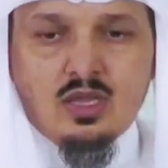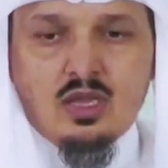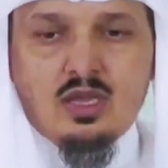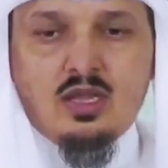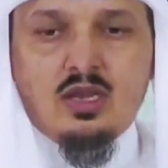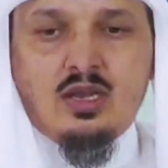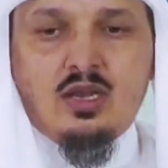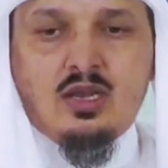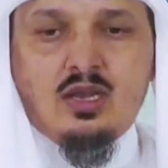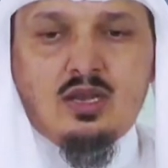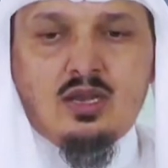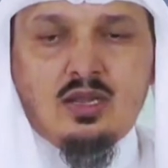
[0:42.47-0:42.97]

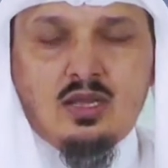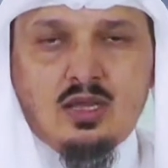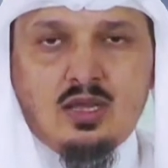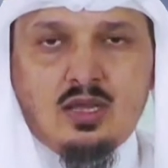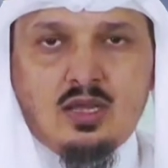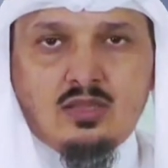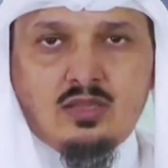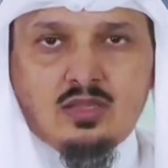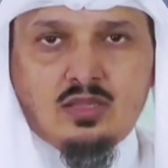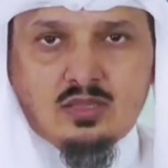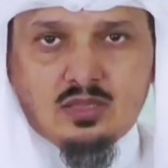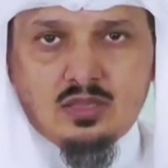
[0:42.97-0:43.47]
هل
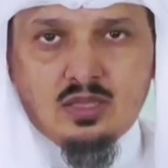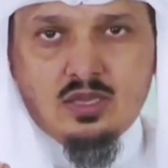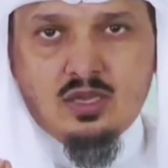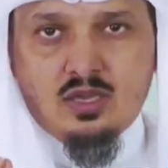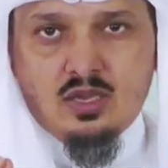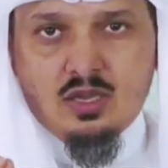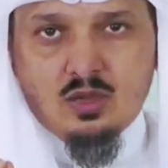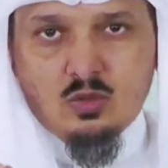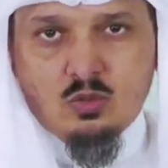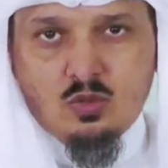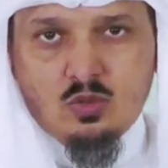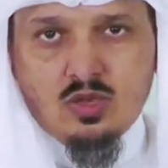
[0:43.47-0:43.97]
هذا
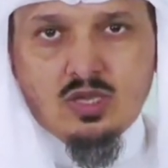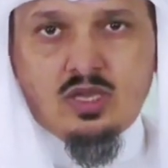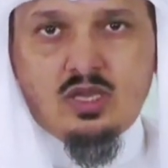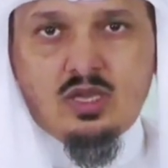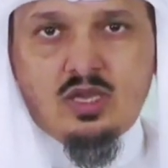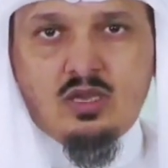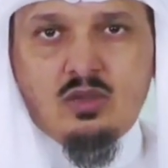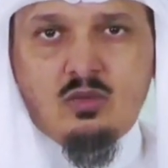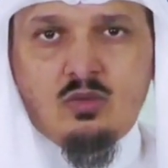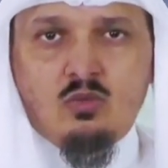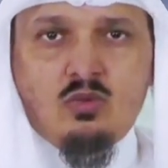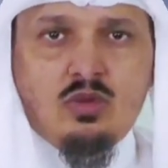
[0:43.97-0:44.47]
الطلاق
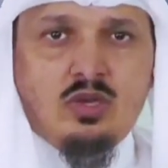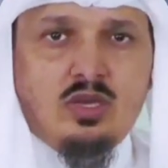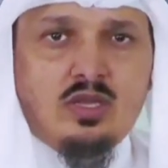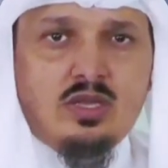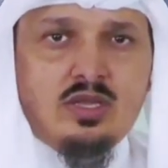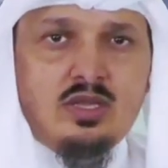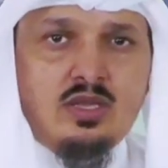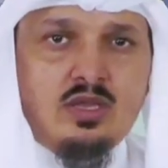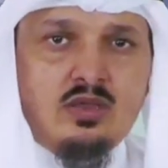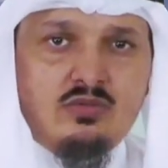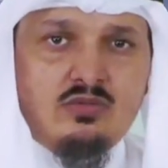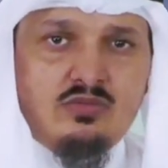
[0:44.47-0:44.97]
وقع
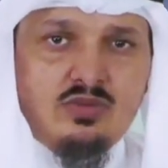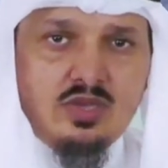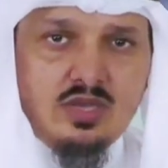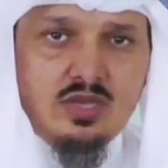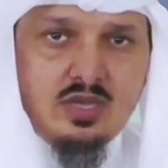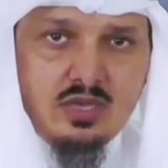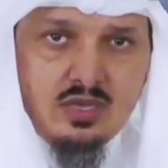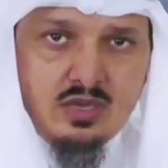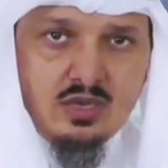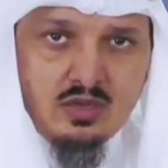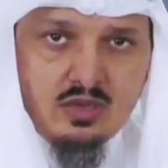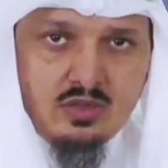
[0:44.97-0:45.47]
ولا كان في
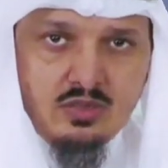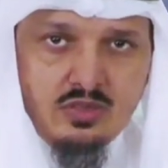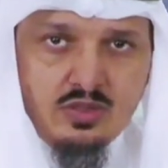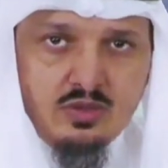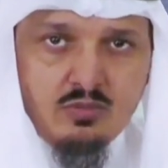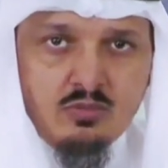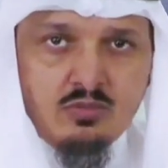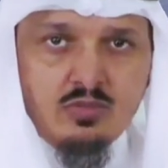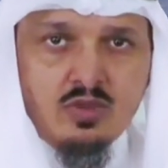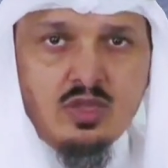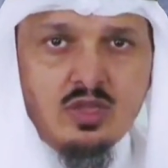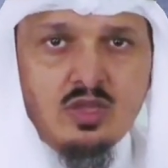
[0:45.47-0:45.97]
حال
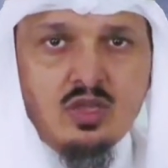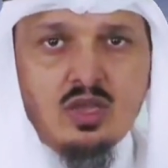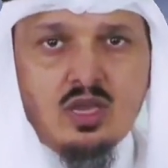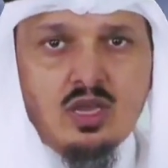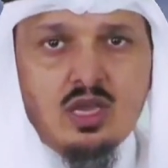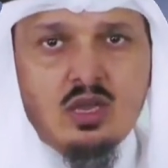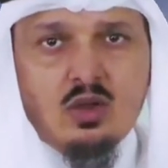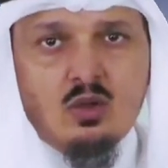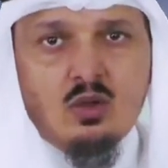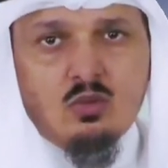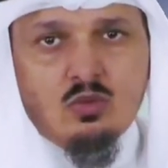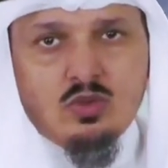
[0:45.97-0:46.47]
غضب
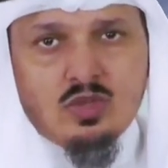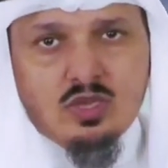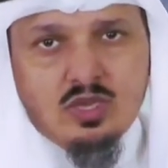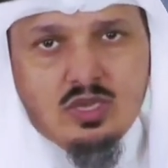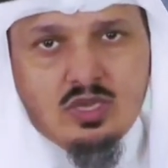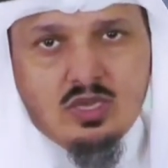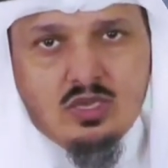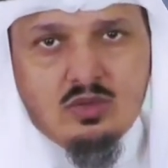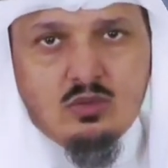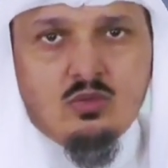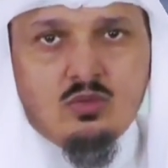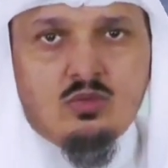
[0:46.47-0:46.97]
أو
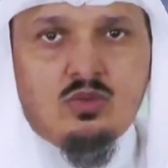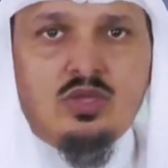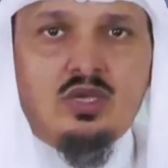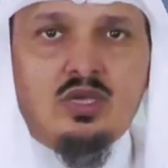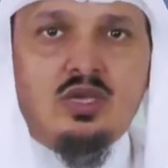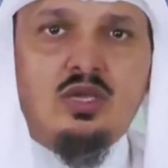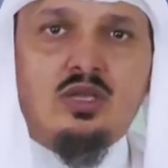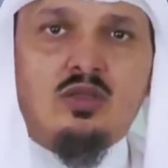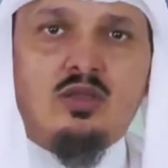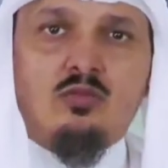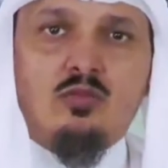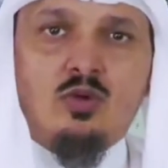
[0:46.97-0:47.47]
كان
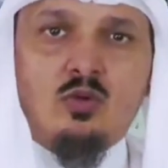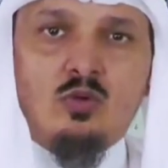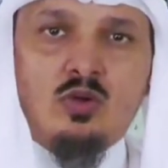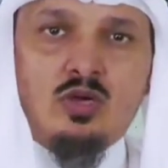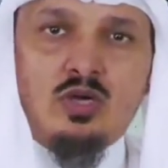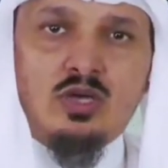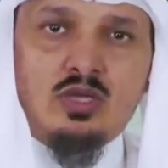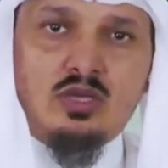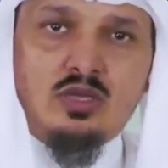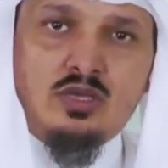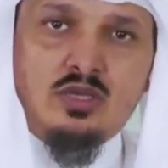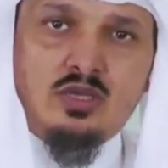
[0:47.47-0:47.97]
هناك
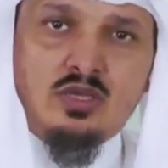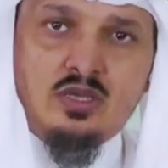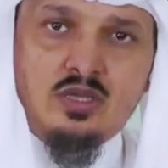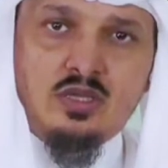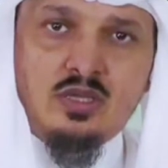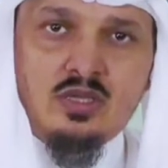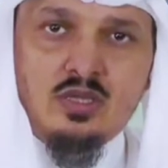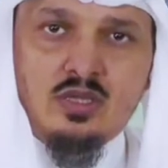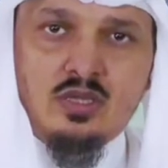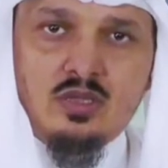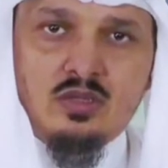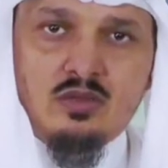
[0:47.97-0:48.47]
موانع
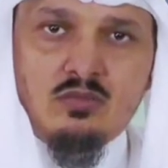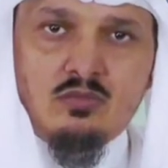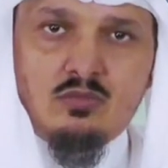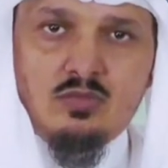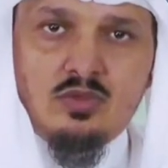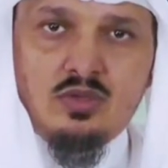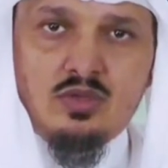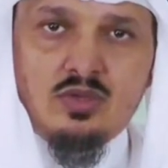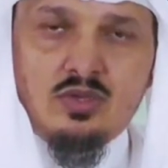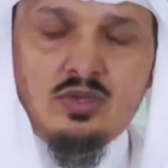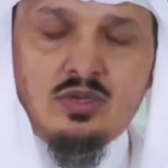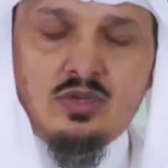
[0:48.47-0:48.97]

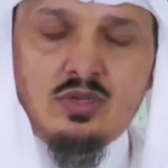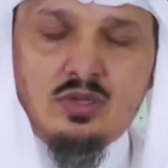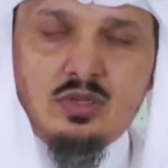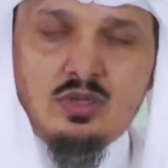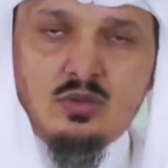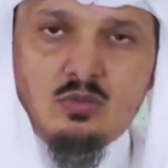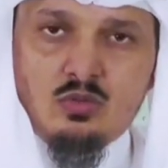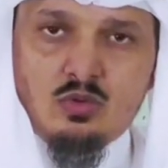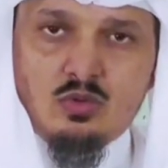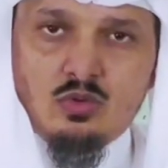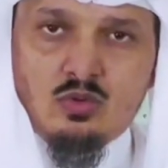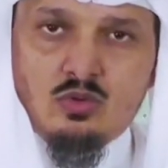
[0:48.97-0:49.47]
من
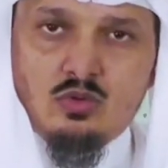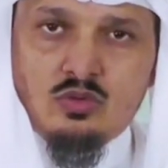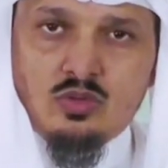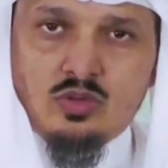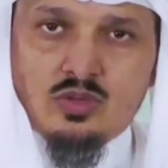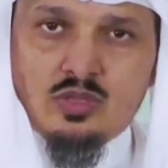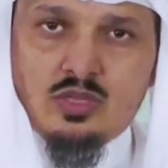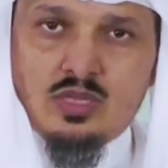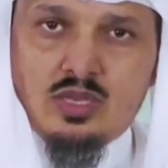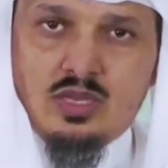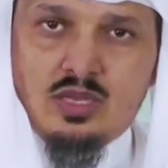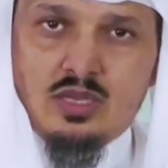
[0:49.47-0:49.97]
وقوع
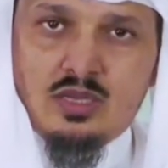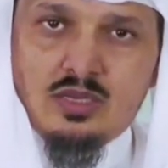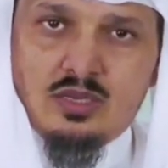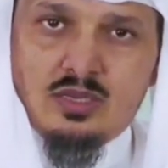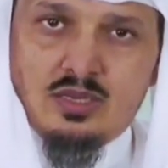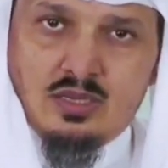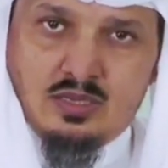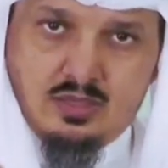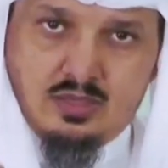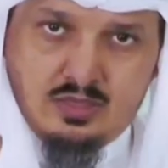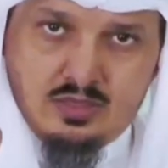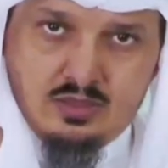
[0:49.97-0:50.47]

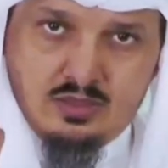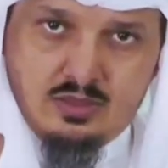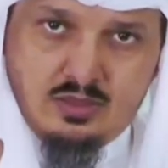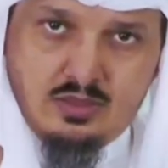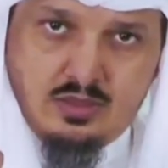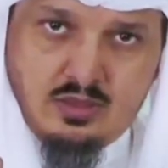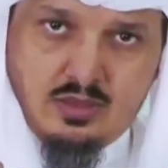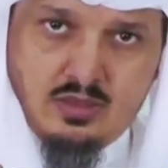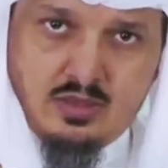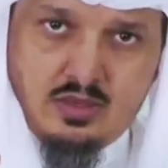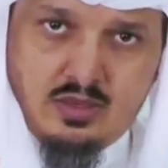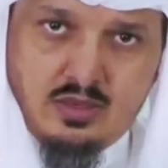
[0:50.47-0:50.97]
الطلاق
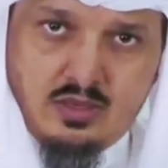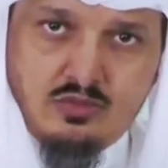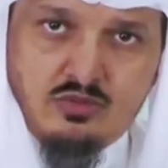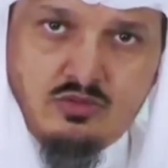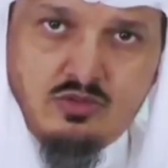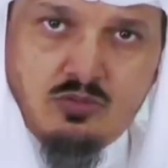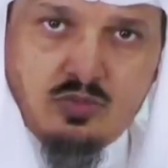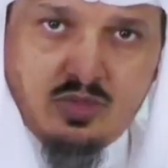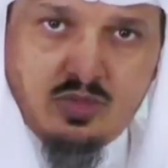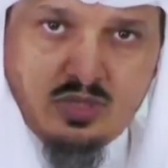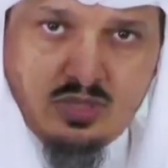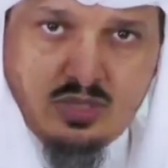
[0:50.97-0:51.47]
لكن
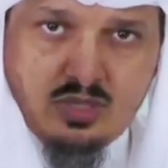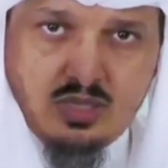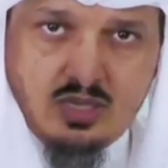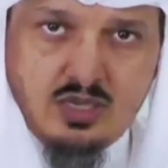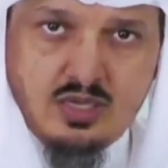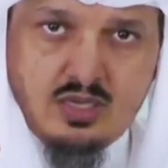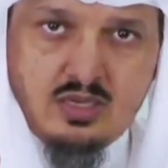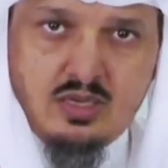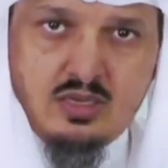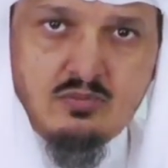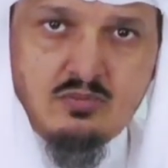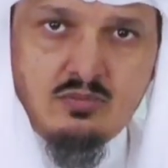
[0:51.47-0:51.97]
يجب أن
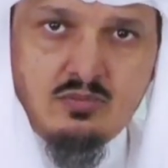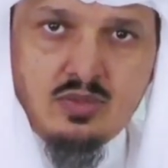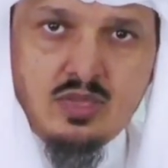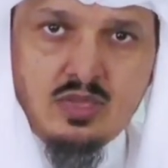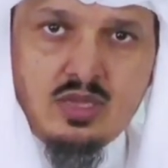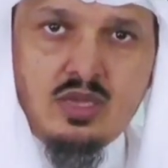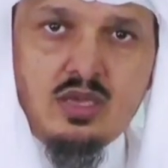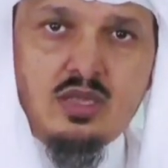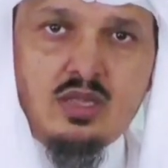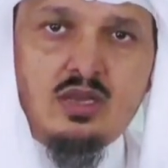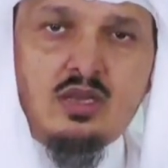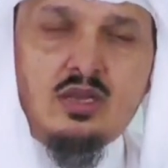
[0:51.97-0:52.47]
تعلم
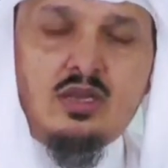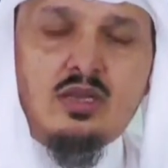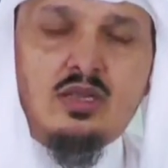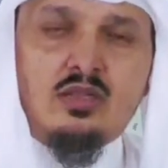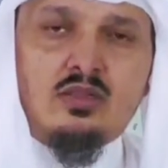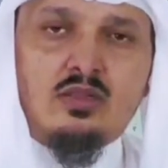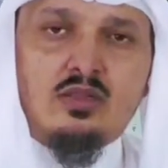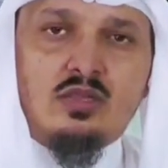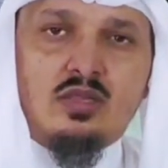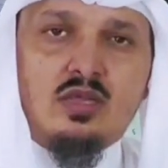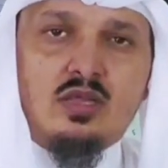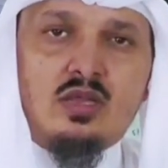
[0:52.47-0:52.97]
أن
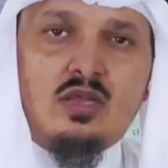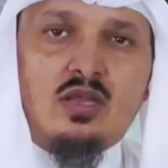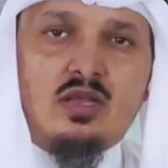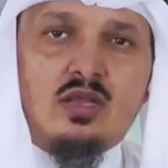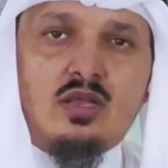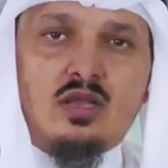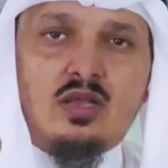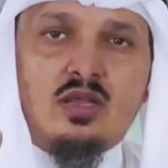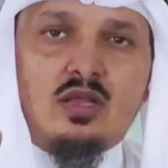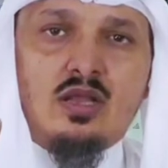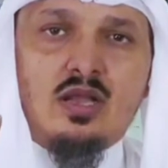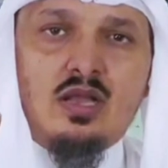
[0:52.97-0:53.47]

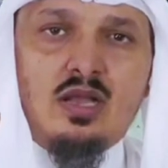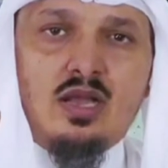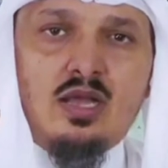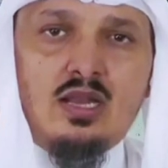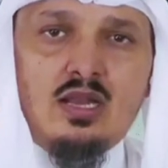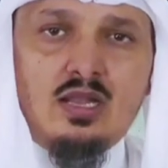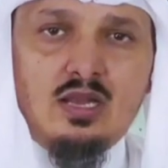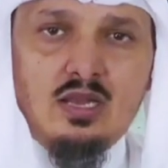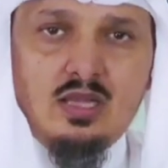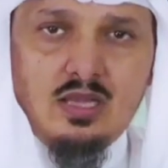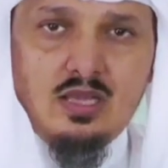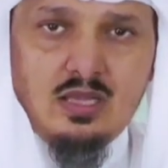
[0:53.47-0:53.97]
الطلاق
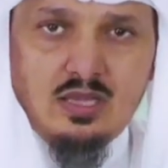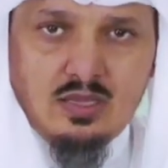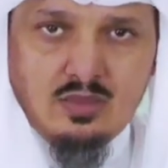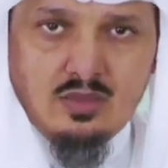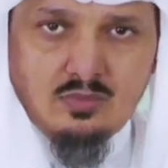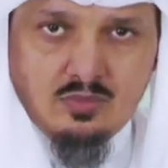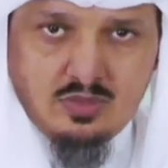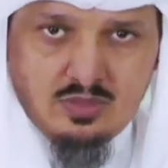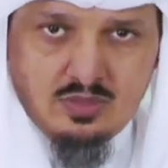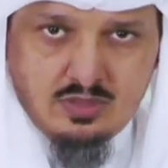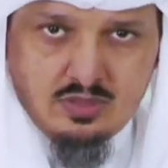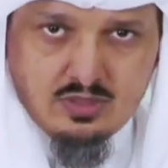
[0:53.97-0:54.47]
على
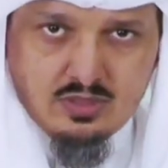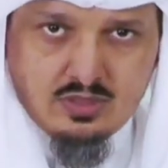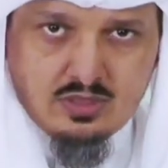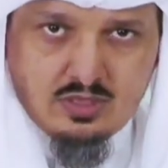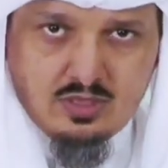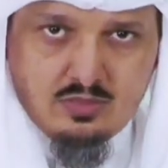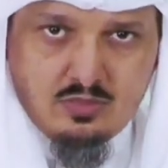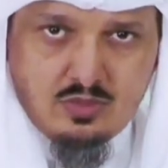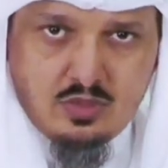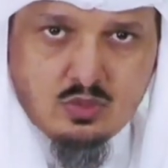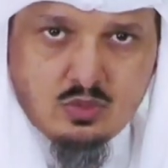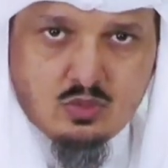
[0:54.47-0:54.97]
الحامل
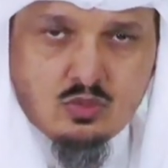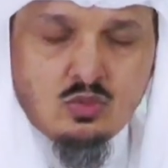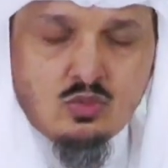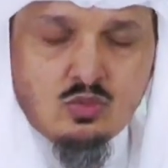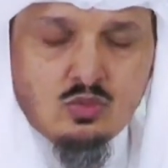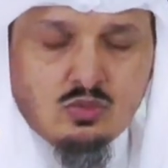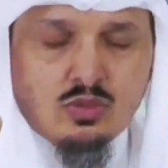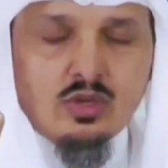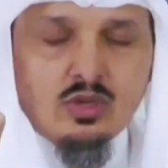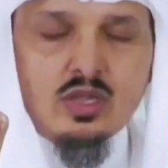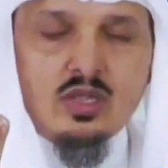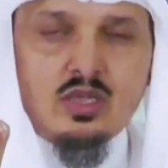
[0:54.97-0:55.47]
كما
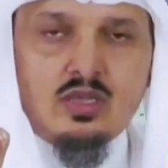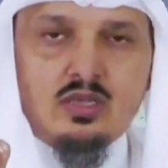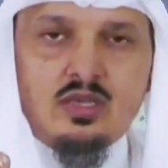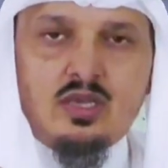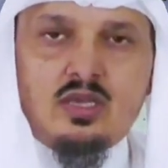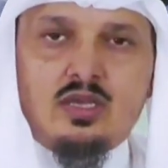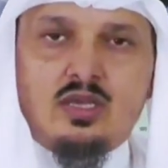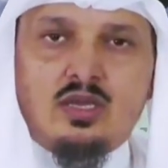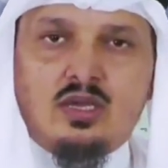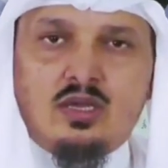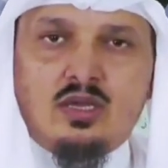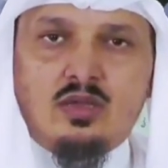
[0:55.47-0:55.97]
يقولون
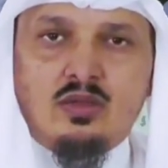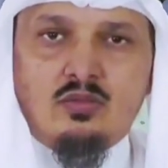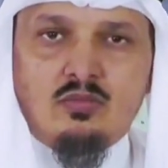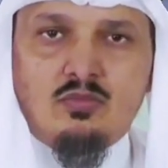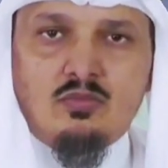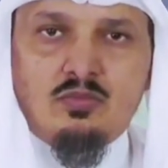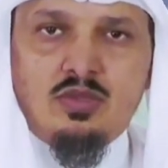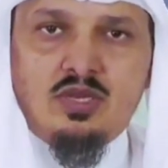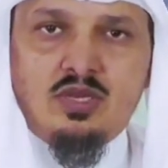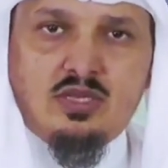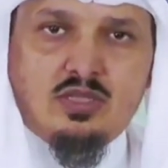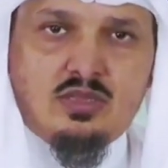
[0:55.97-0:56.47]
يقع
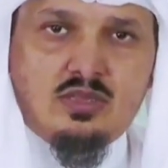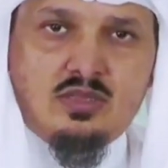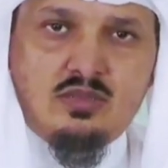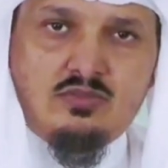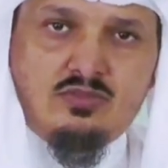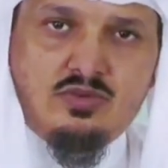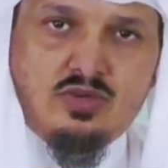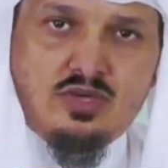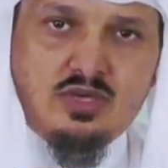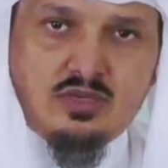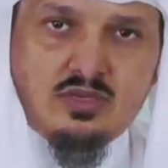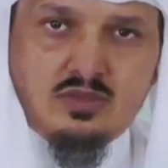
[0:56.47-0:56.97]

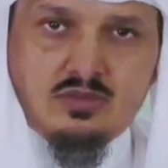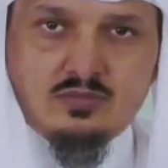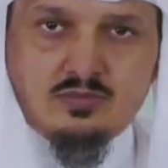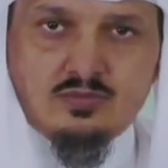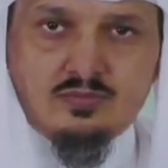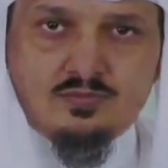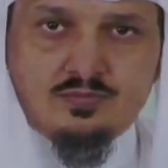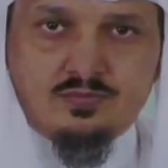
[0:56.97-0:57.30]
بالاتفاق